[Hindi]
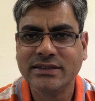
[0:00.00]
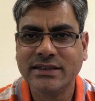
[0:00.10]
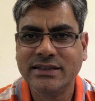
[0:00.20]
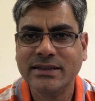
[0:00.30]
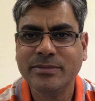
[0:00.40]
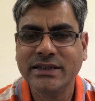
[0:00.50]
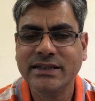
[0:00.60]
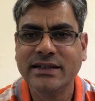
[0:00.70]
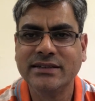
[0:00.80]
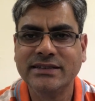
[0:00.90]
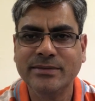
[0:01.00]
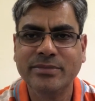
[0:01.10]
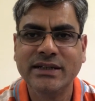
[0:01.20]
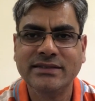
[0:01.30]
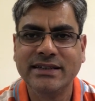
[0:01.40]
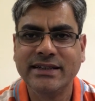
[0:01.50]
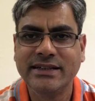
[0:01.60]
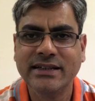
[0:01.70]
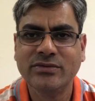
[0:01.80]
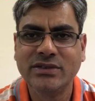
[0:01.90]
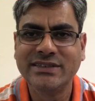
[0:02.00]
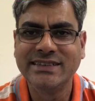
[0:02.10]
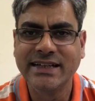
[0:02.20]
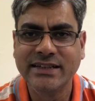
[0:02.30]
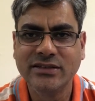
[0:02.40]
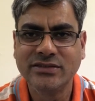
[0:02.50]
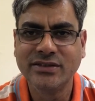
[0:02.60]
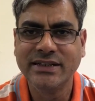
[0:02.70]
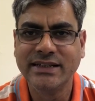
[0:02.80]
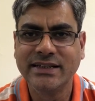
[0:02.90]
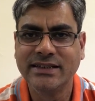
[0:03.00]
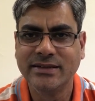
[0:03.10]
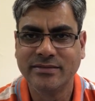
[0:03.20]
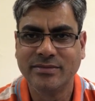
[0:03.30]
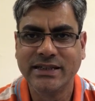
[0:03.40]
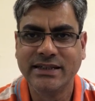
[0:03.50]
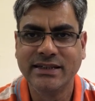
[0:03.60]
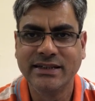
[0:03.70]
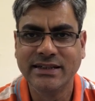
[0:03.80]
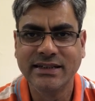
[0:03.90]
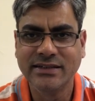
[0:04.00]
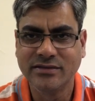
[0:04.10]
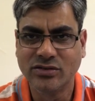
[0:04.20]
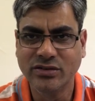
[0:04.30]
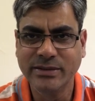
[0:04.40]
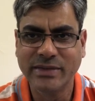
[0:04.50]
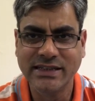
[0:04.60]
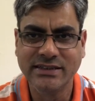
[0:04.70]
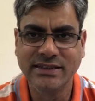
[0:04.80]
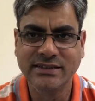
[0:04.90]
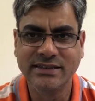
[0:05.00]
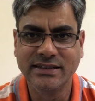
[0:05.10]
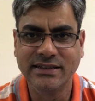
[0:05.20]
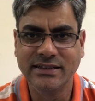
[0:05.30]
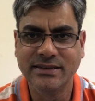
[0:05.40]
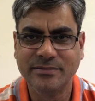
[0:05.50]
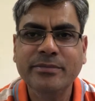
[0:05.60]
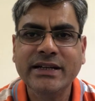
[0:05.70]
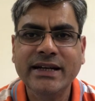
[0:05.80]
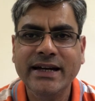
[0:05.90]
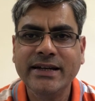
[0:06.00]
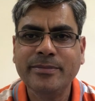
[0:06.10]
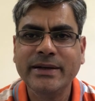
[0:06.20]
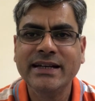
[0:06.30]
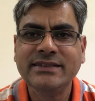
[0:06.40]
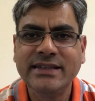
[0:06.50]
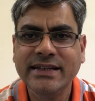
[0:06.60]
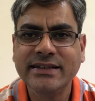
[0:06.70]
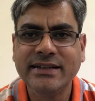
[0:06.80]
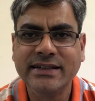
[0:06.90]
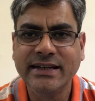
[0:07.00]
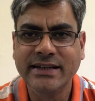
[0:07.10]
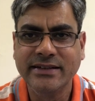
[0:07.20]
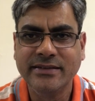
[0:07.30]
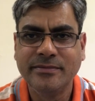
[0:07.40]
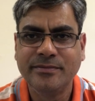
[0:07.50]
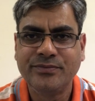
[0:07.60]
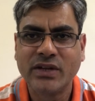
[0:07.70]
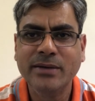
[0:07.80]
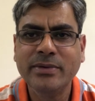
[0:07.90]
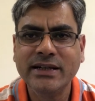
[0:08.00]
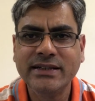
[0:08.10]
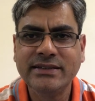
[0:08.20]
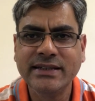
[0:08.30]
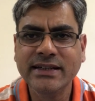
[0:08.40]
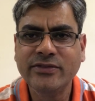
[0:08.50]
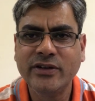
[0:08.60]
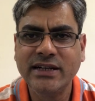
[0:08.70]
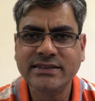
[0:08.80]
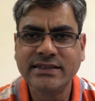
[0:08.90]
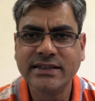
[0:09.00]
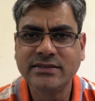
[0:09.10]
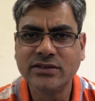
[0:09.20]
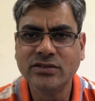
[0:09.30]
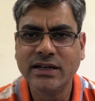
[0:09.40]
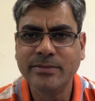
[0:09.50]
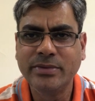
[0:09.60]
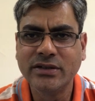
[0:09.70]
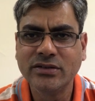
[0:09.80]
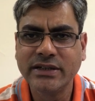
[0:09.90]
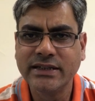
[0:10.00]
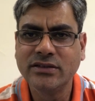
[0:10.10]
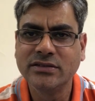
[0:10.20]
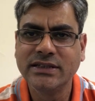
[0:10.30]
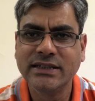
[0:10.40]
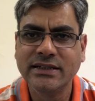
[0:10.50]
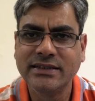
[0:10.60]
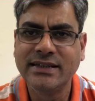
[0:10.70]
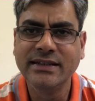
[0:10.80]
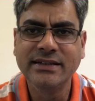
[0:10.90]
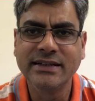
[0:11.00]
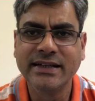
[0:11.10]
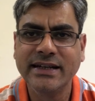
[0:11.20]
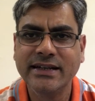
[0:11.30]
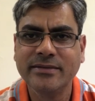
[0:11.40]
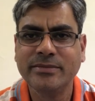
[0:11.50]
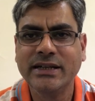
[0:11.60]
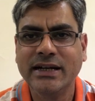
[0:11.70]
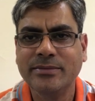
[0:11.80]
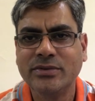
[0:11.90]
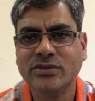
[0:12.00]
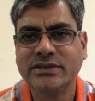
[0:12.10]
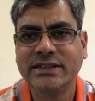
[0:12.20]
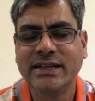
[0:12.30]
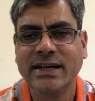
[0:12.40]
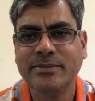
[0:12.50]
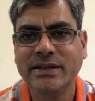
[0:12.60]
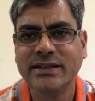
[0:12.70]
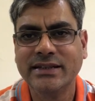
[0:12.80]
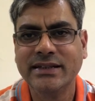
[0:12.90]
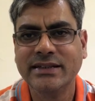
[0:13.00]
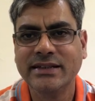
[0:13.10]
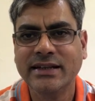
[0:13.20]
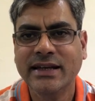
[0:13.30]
जितनी भी एग्जांपल्स हैं रियल वर्ड स्नैरियोज को लेके ये लिखी गई है कोई इमेजिनेशन नहीं है नंबर नाइन पे है थिंक अगेन अब अगर थिंक फास्ट एंड स्लो आप पढ़ोगे तो ये थिंक अगेन भी आपको उसी टाइप की लगेगी